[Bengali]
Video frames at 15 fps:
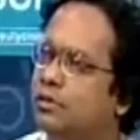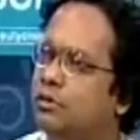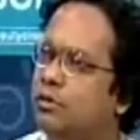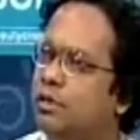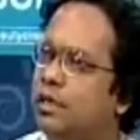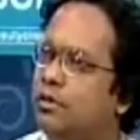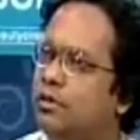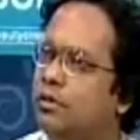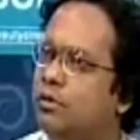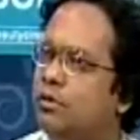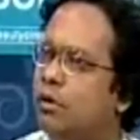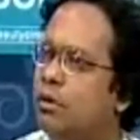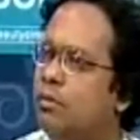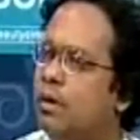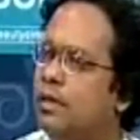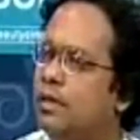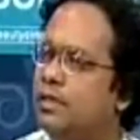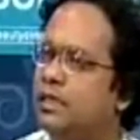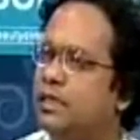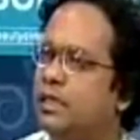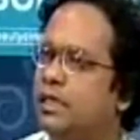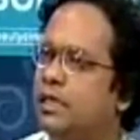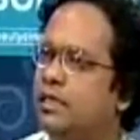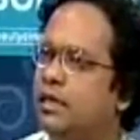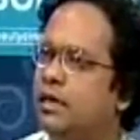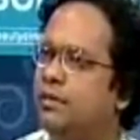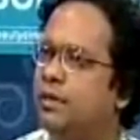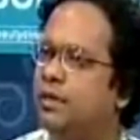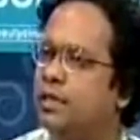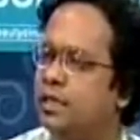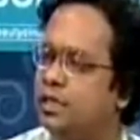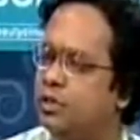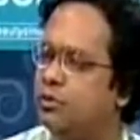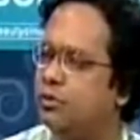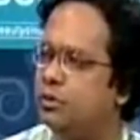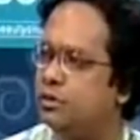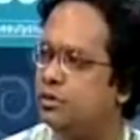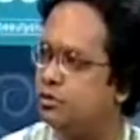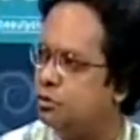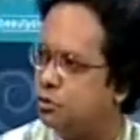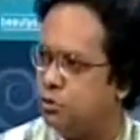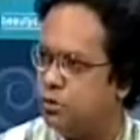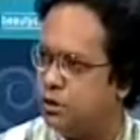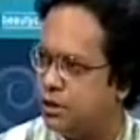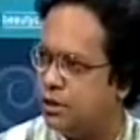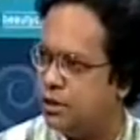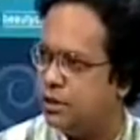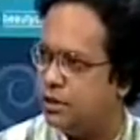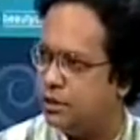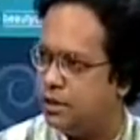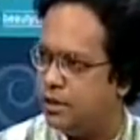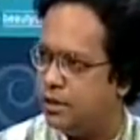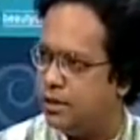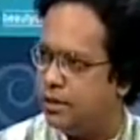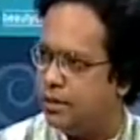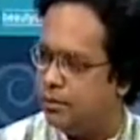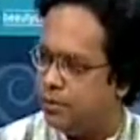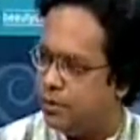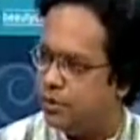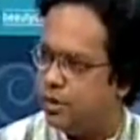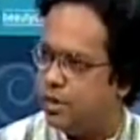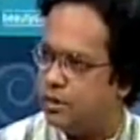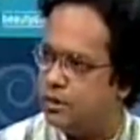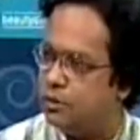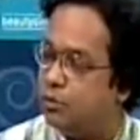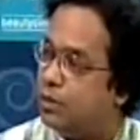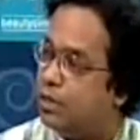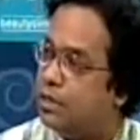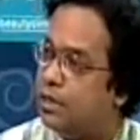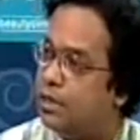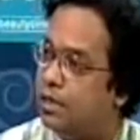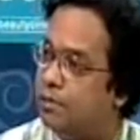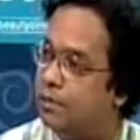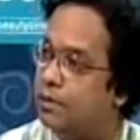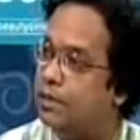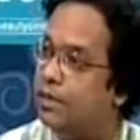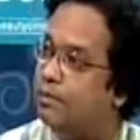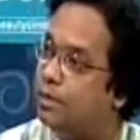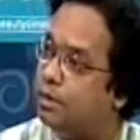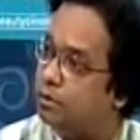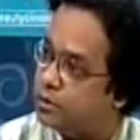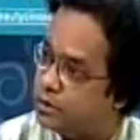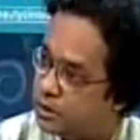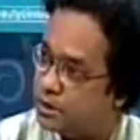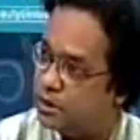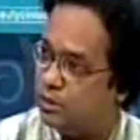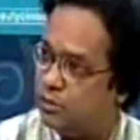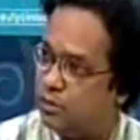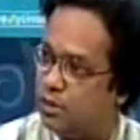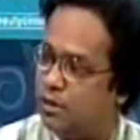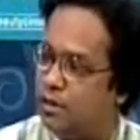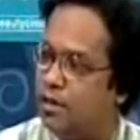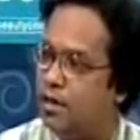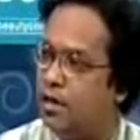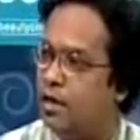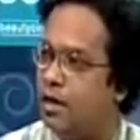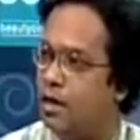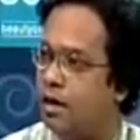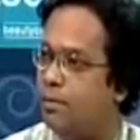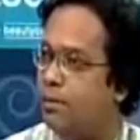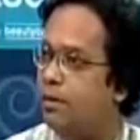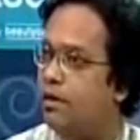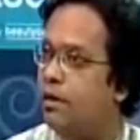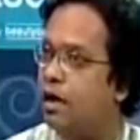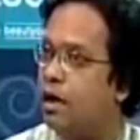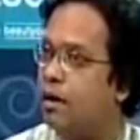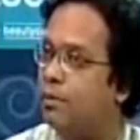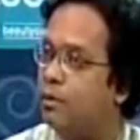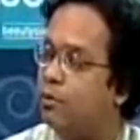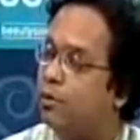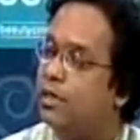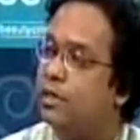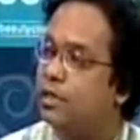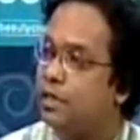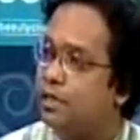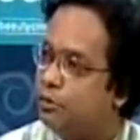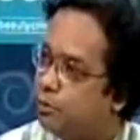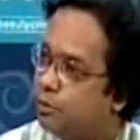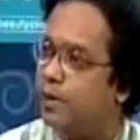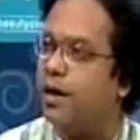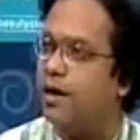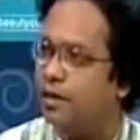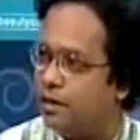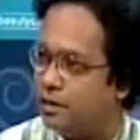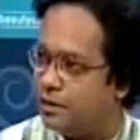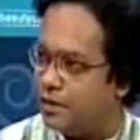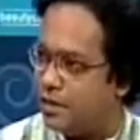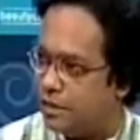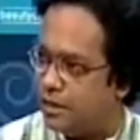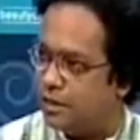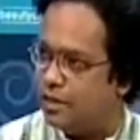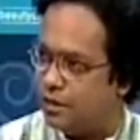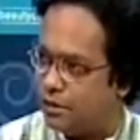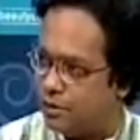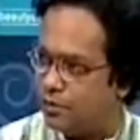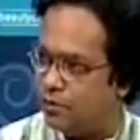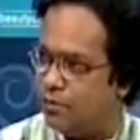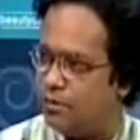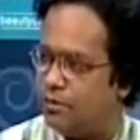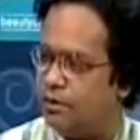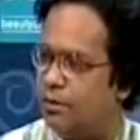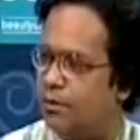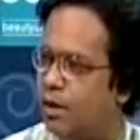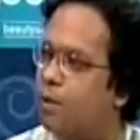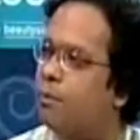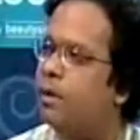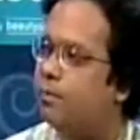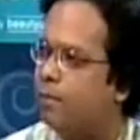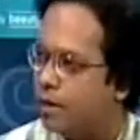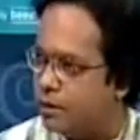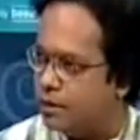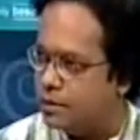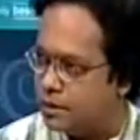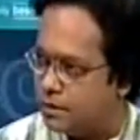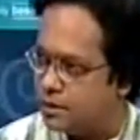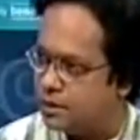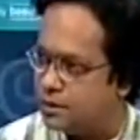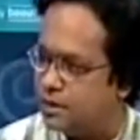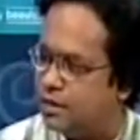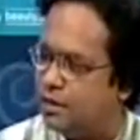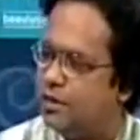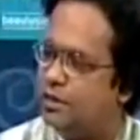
যখন কাজ করি তখন রং বাংলাদেশের ক্ষেত্রে আমাদের দেশীয় ঐতিহ্য সংস্কৃতির যে বিষয় আছে ওটা থেকেই আমরা থিম নেওয়ার চেষ্টা করি আবার আমার কয়েকটি কিন্তু ব্র্যান্ড আছে আলাদা যেমন আমার বাংলাদেশ